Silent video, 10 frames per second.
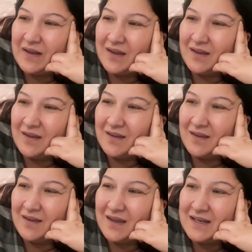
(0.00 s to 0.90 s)

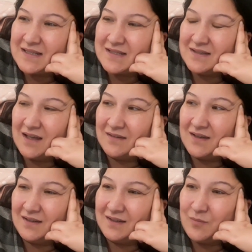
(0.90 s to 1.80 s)
Ee, en azından
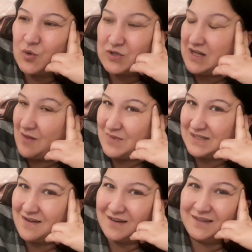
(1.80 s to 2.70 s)
kanalım boş
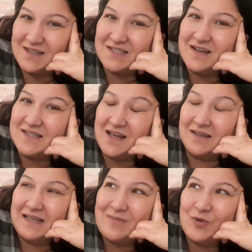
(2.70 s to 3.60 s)
kalmasın arkadaşlar.
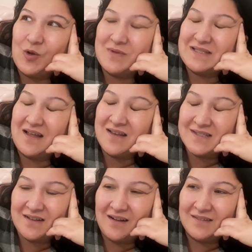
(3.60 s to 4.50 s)
Saatlerim dolmasına
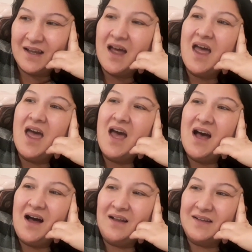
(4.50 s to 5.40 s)
az kaldı.
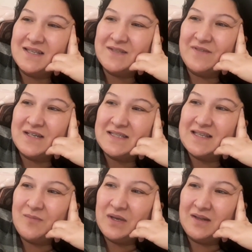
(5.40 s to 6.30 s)
Allah izin
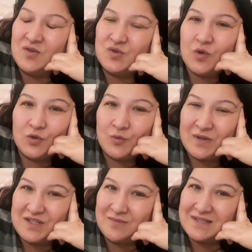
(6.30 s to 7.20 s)
verirse bir an önce doldurup
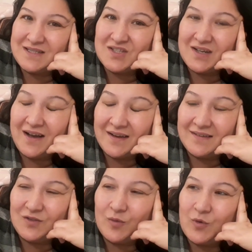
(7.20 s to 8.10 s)
açılması için gayret
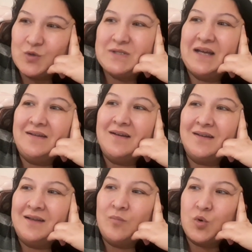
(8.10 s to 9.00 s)
ediyorum. O yüzden de
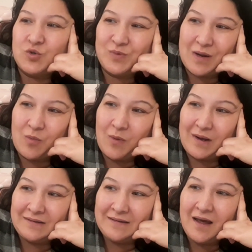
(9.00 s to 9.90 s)
kanalımı boş
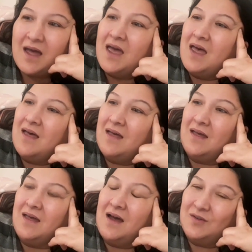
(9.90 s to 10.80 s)
bırakmamak adına
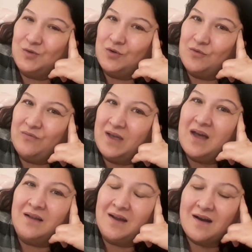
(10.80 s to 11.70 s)
e, atıyorum ve
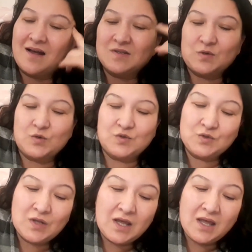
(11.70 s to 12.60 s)
Allah razı
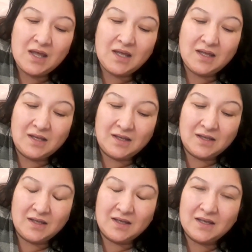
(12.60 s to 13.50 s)
olsun.
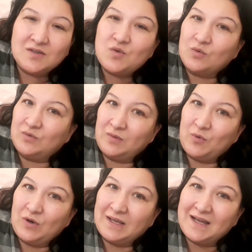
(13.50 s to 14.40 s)
E, çok da
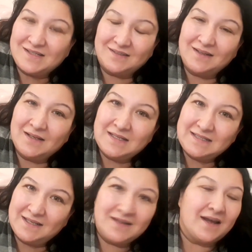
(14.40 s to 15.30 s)
böyle gerçekten
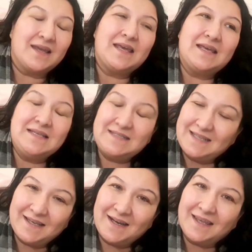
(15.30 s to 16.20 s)
isteyerek
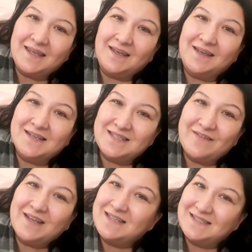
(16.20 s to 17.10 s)
isteyerek, e,
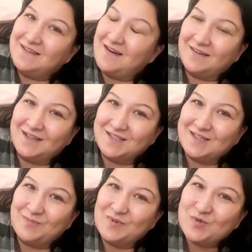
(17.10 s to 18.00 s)
severek izleyen
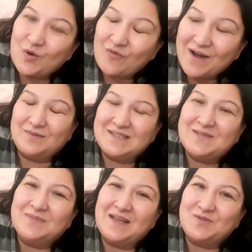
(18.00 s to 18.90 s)
arkadaşlarım da çok var.
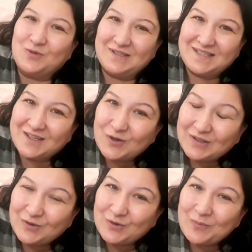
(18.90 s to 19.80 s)
Şimdiden çok teşekkür
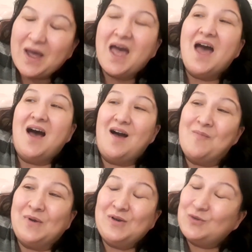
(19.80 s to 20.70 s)
ediyorum.
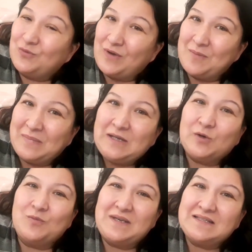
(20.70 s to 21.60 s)
Ama lütfen
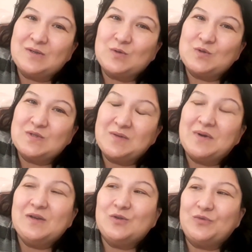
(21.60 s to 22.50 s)
biliyorum izliyorsunuz
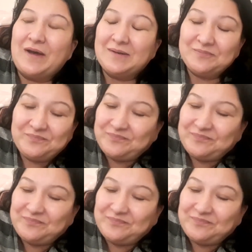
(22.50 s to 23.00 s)
ama lütfen